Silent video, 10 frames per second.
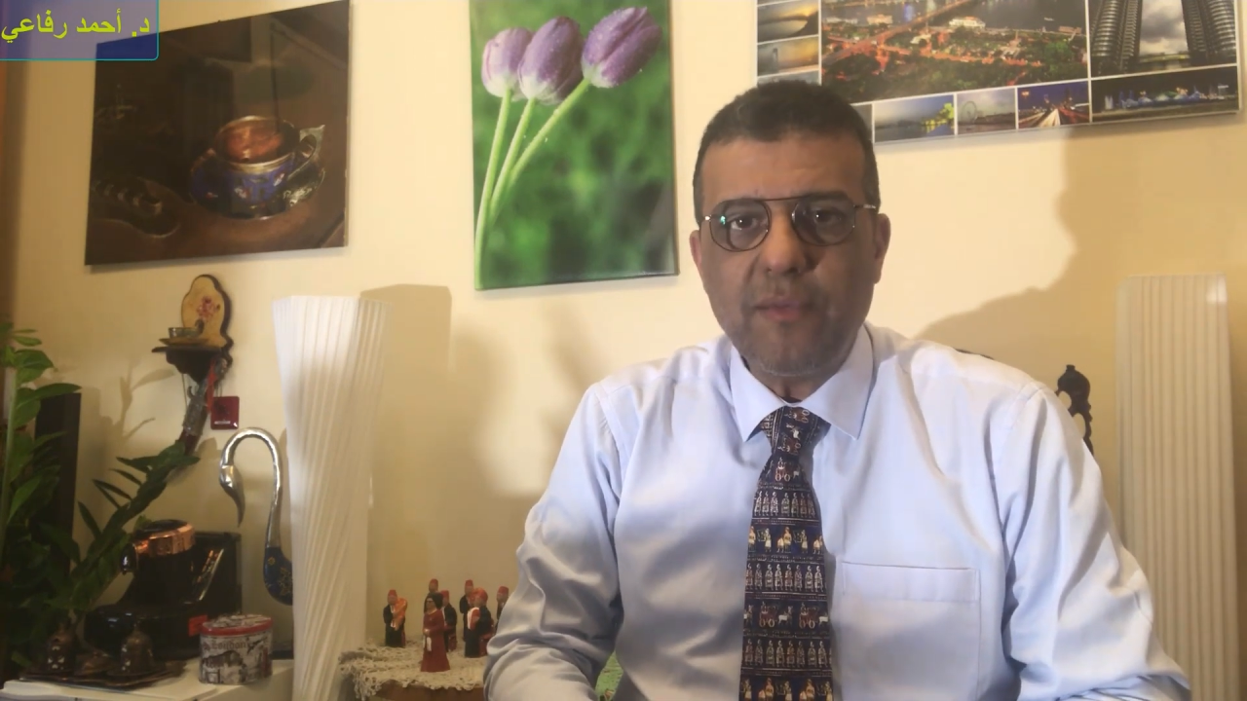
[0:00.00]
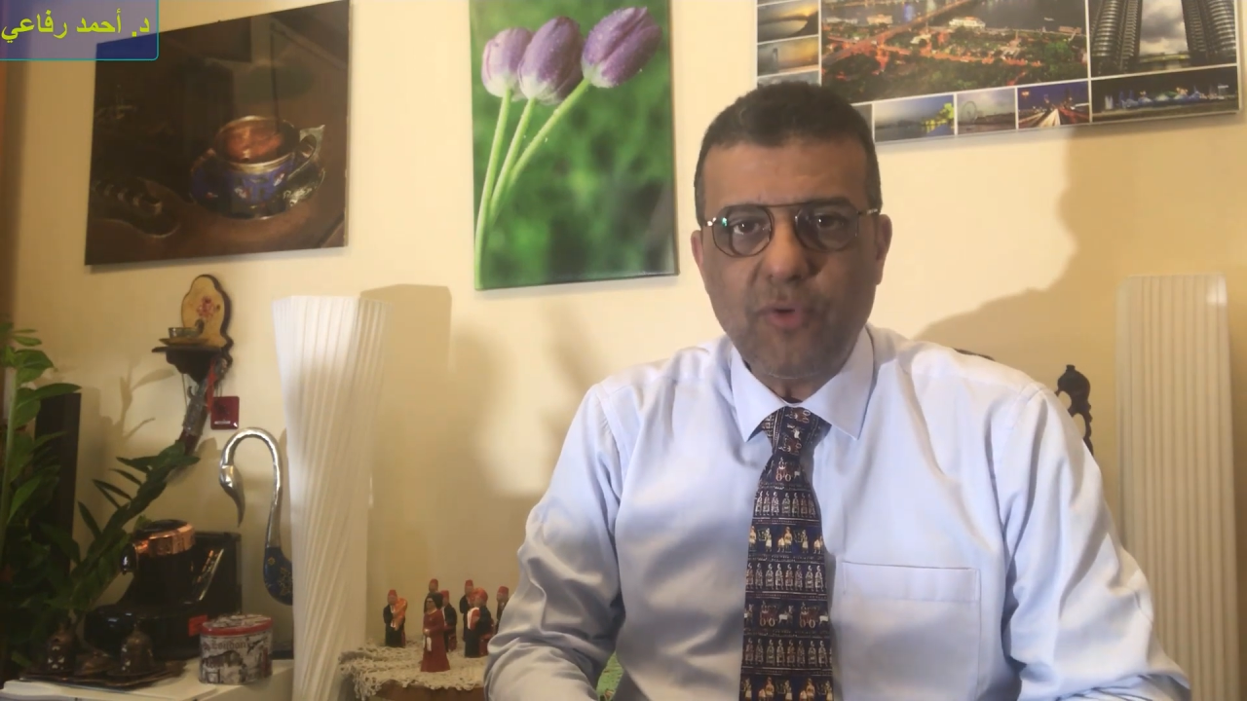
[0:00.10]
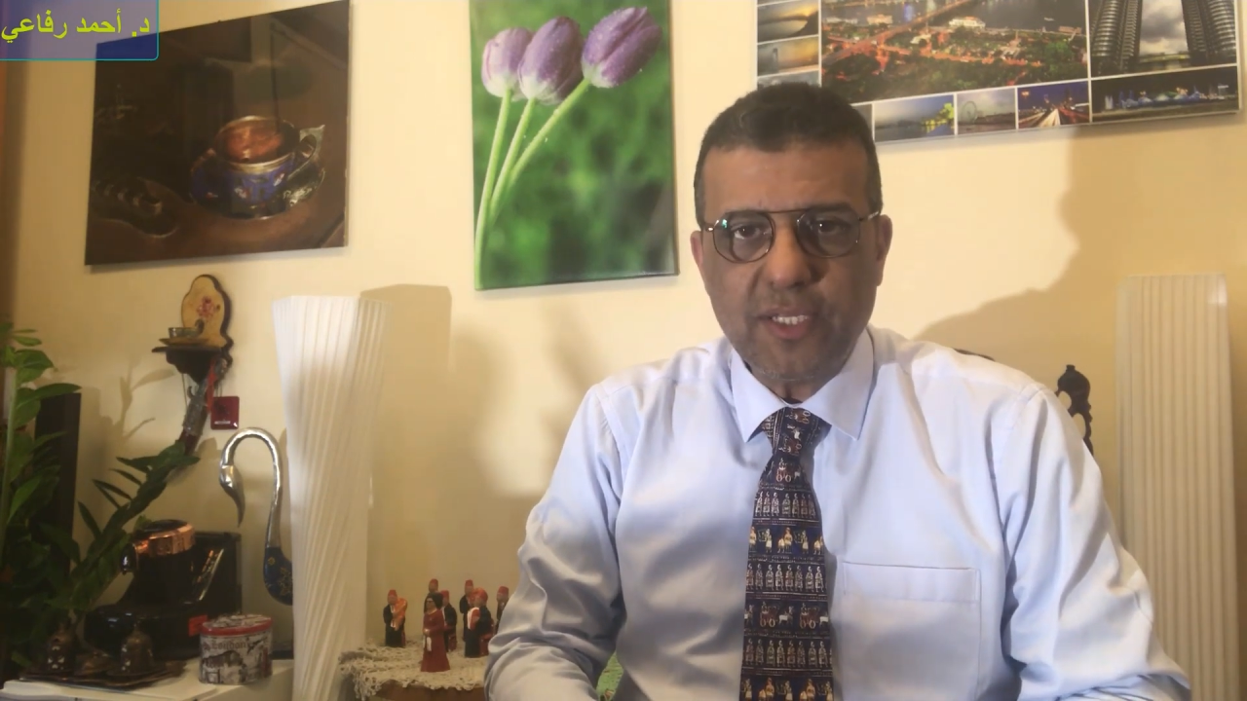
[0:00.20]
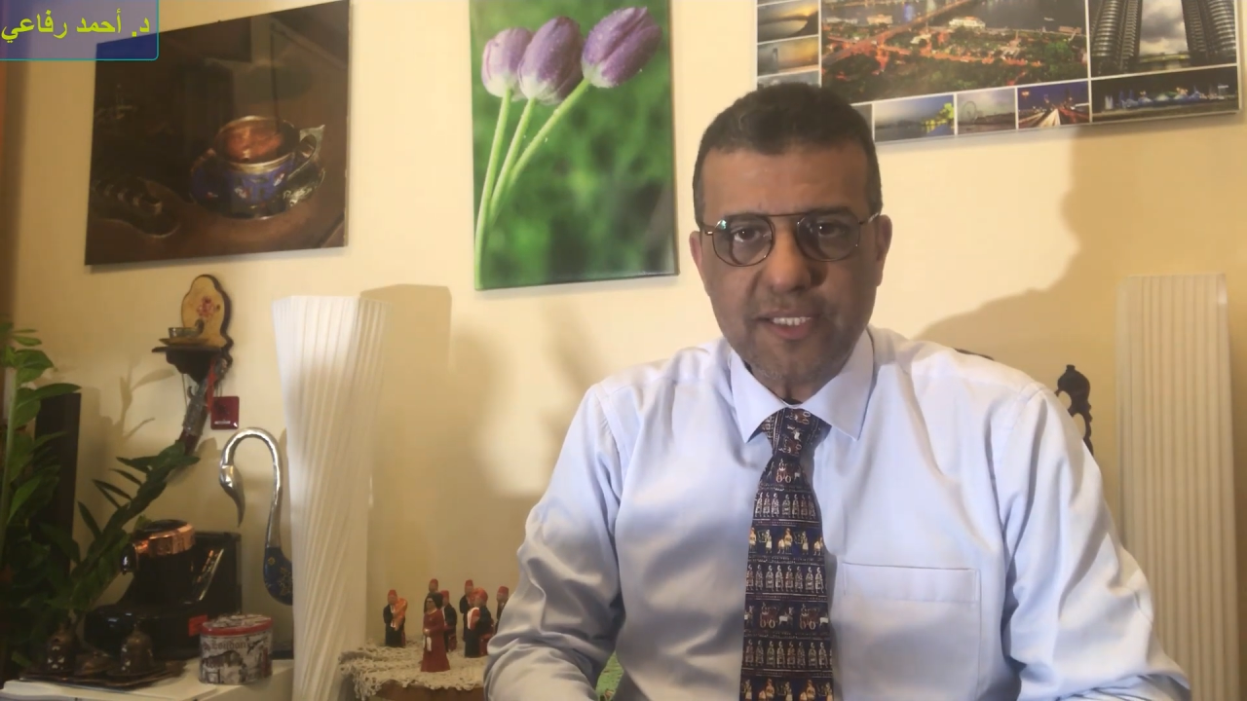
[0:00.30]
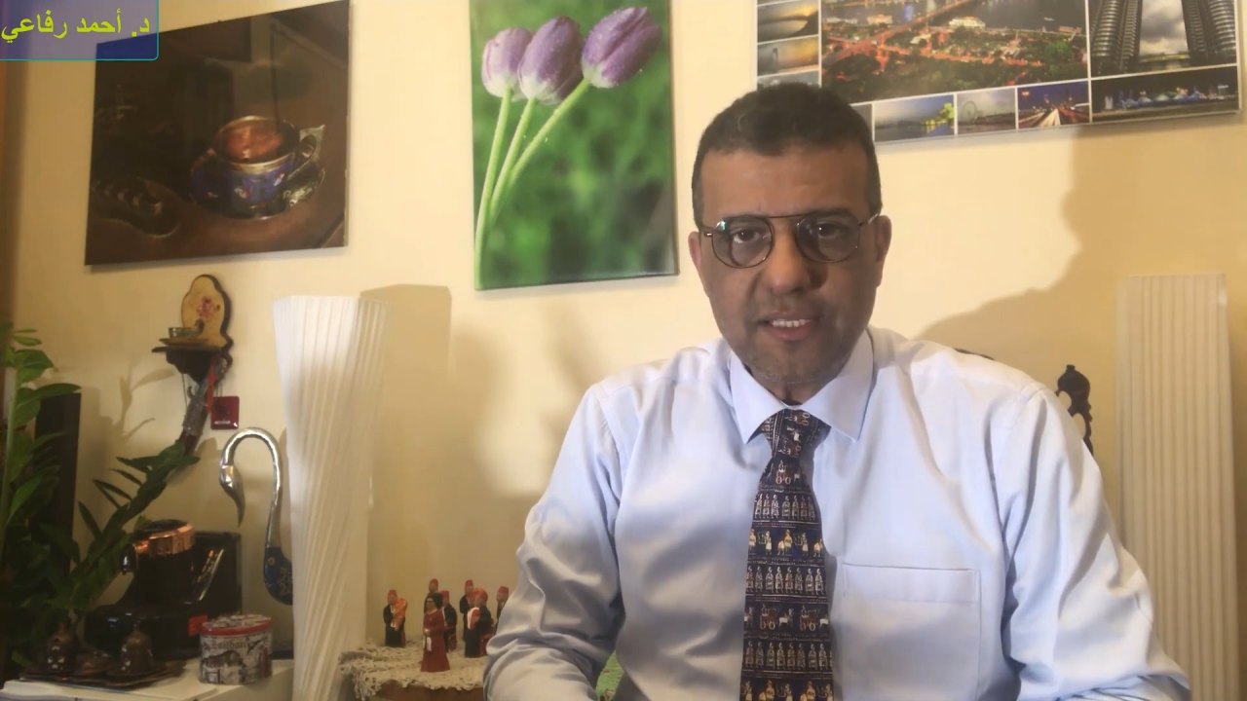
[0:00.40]

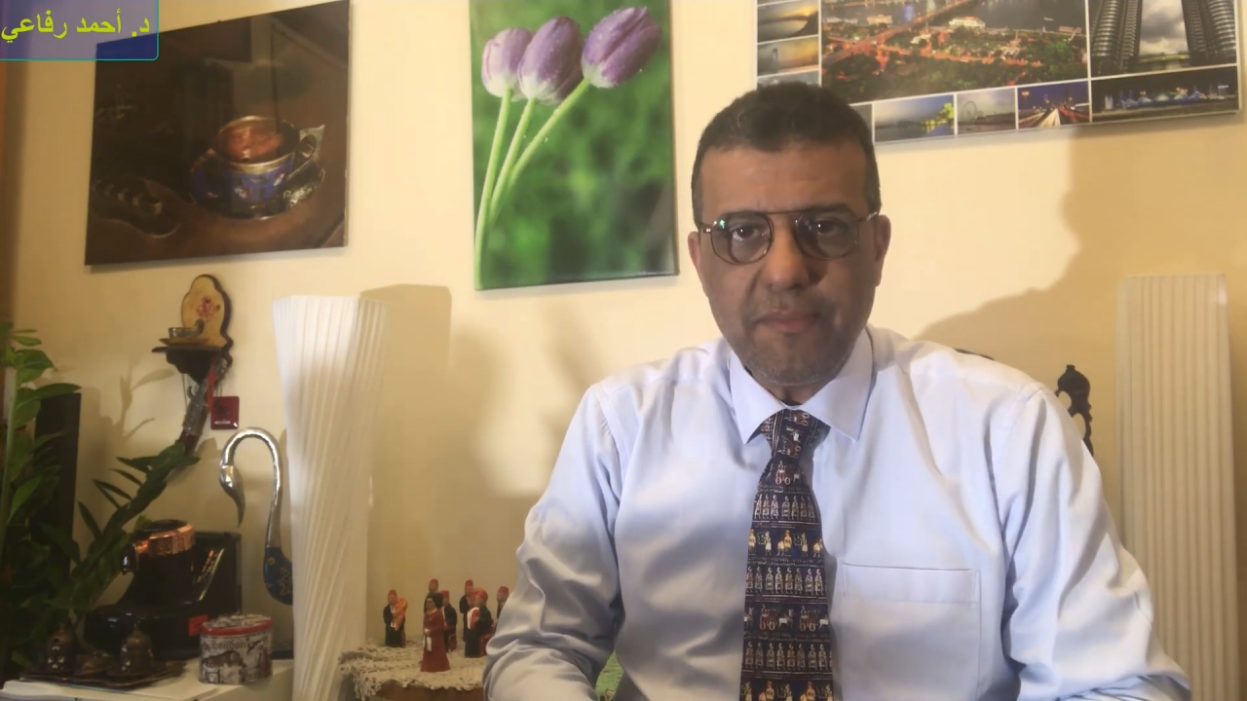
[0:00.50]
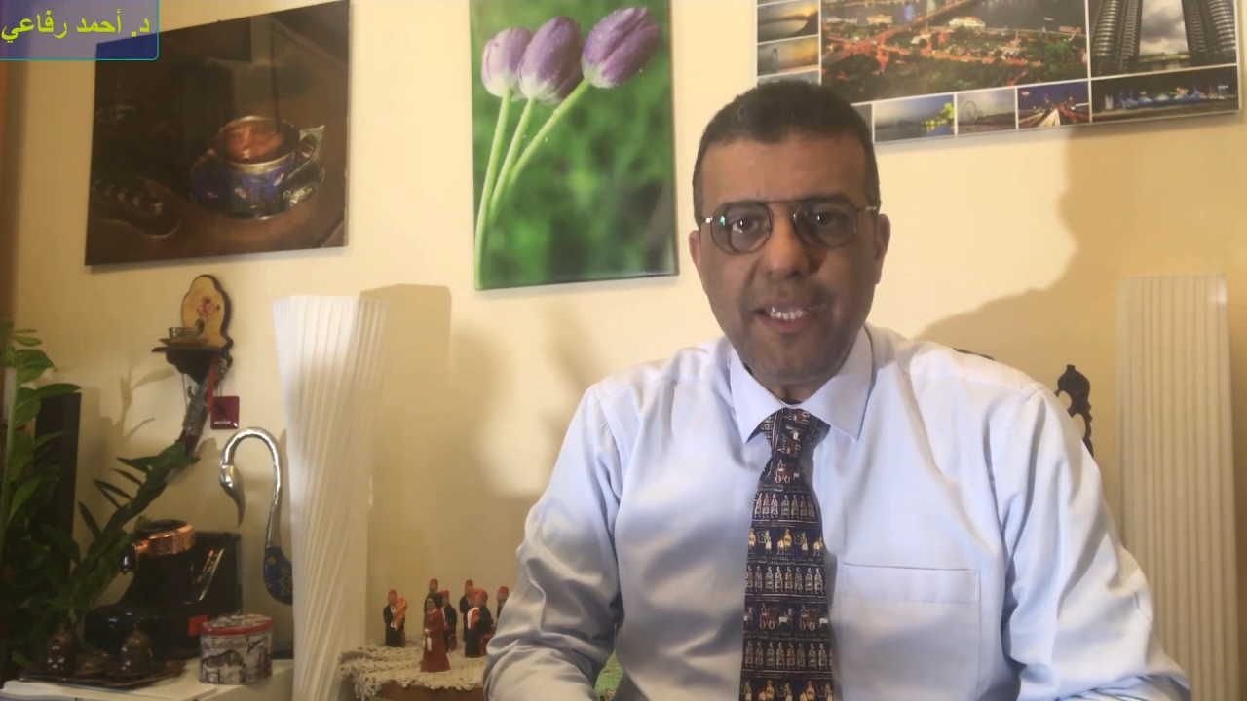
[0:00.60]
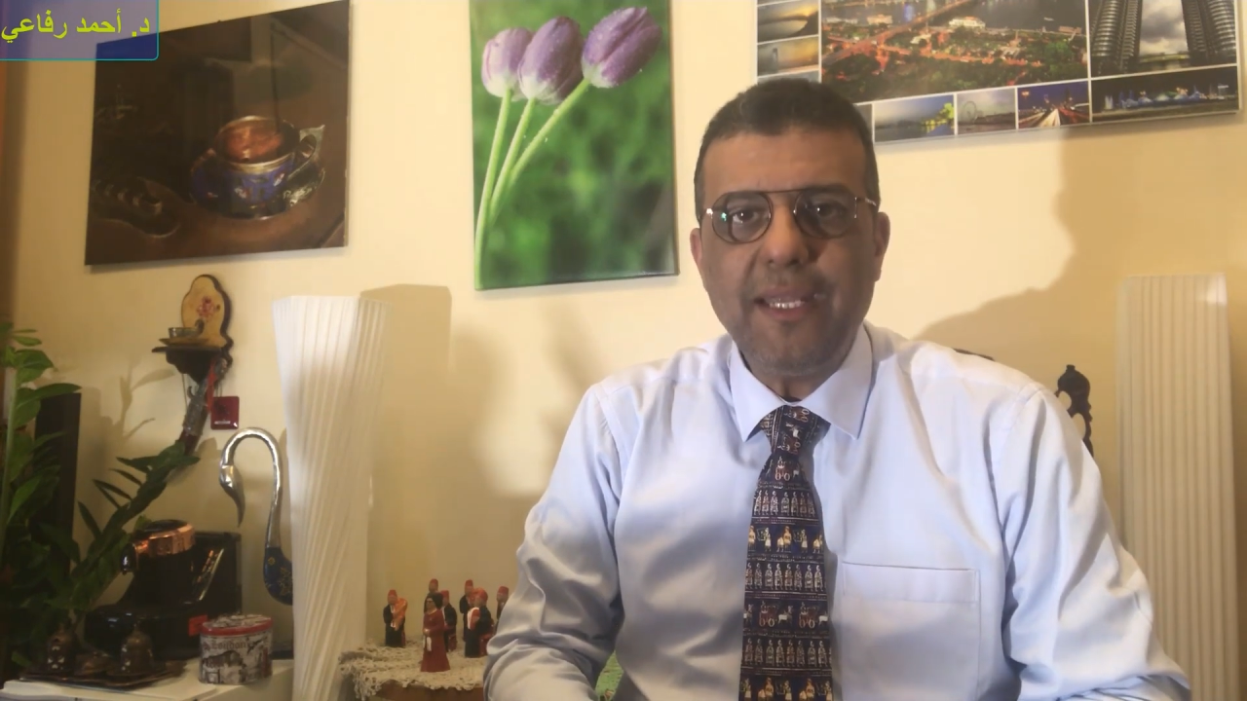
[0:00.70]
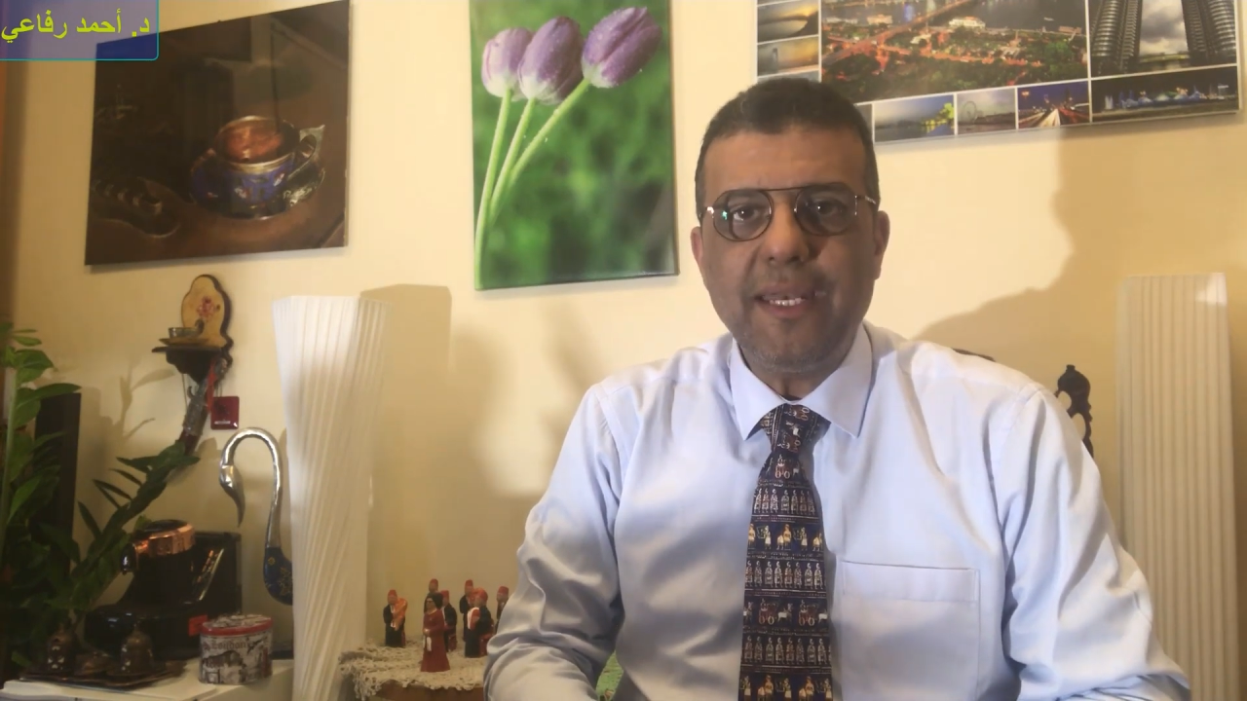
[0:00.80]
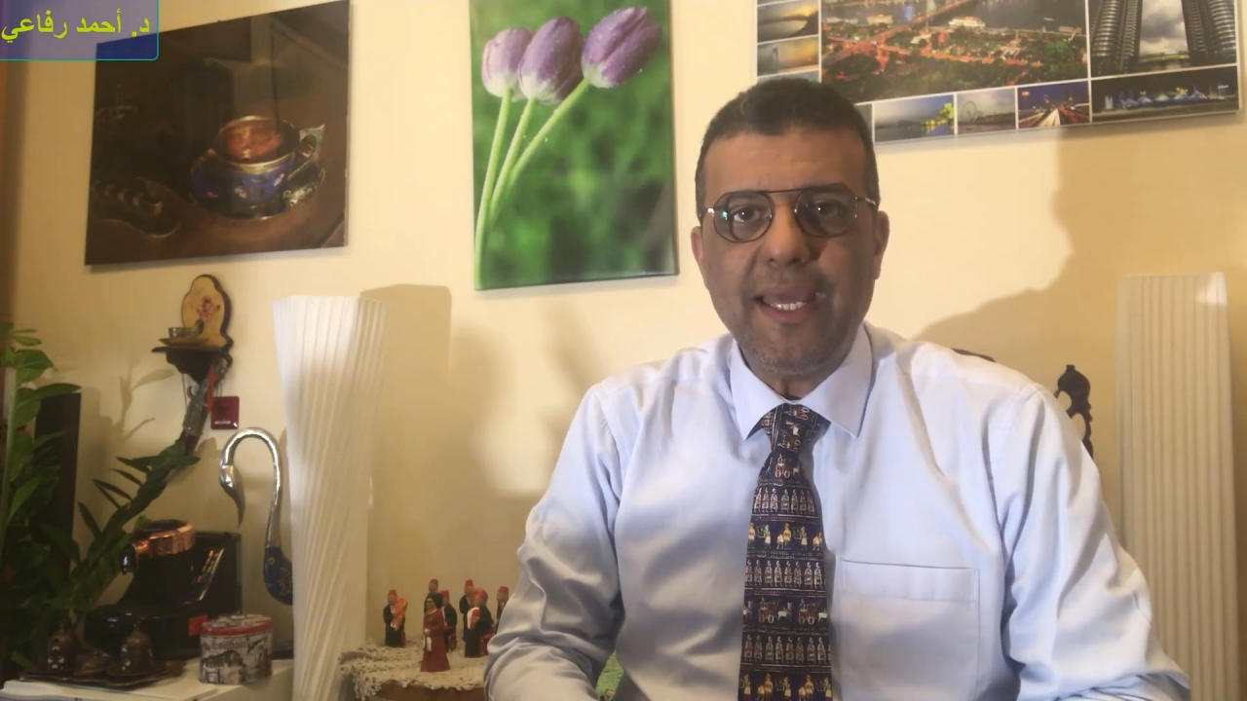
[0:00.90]
لمنظمين